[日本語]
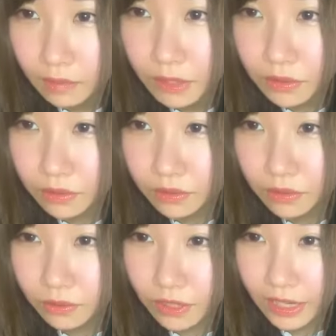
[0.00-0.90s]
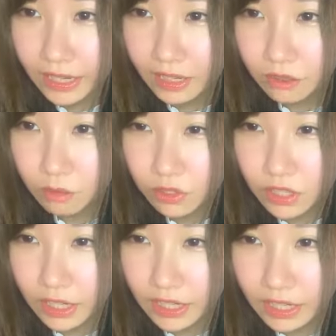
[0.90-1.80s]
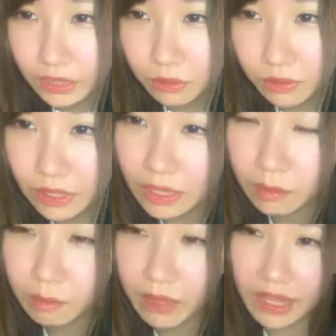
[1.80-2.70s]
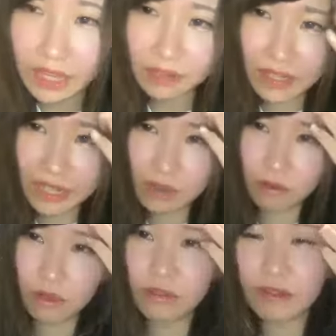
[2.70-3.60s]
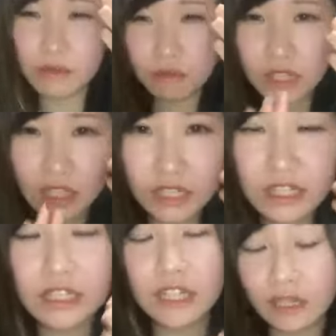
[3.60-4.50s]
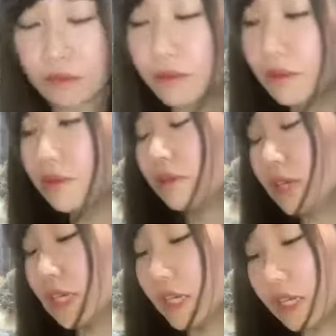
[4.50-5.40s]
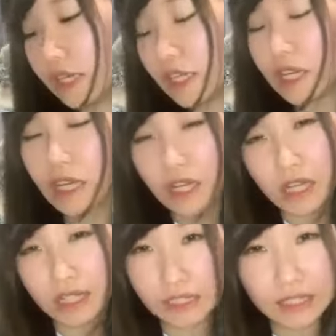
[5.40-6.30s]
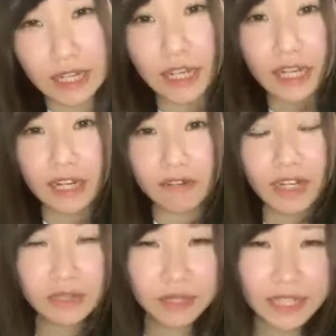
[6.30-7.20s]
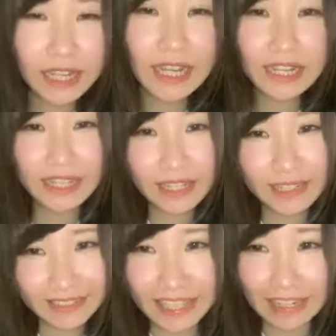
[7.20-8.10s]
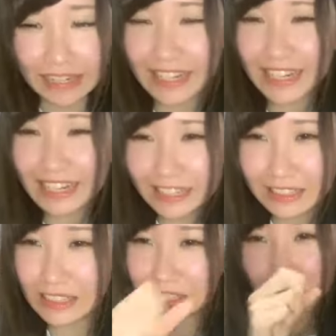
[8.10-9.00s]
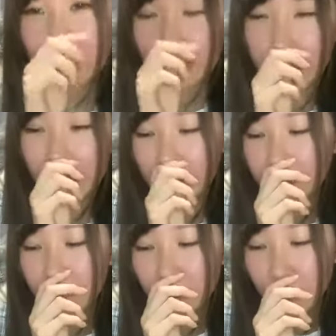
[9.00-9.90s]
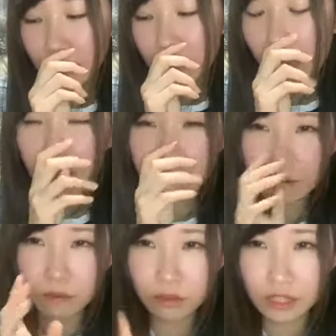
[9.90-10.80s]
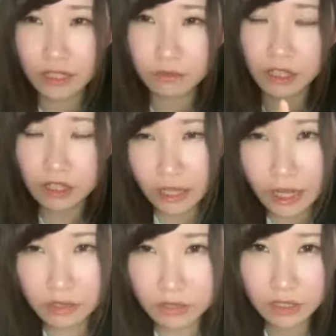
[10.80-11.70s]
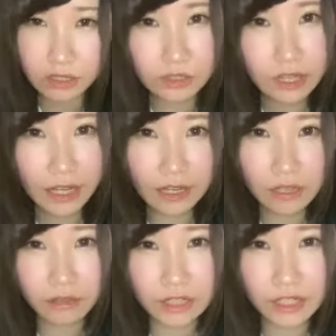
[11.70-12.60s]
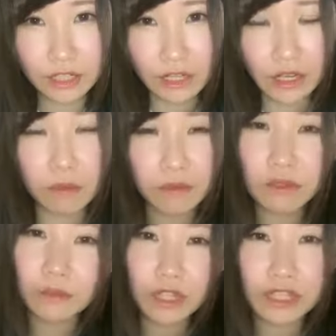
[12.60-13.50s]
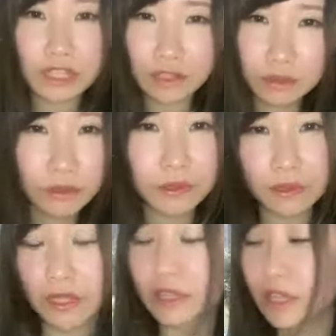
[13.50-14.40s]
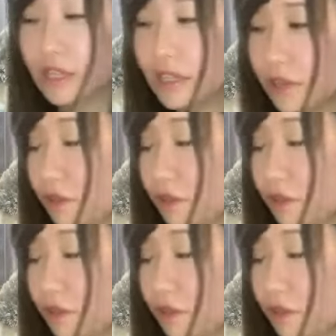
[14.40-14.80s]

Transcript: パソコンどころかエアコンも使えないことが判明あのね結構これはね難しいんだけど私ね割と機械類が、ね、苦手な説があって iPhone も私まだ使い直せて使いこなせてないなんかもともと私 Android だったんですけ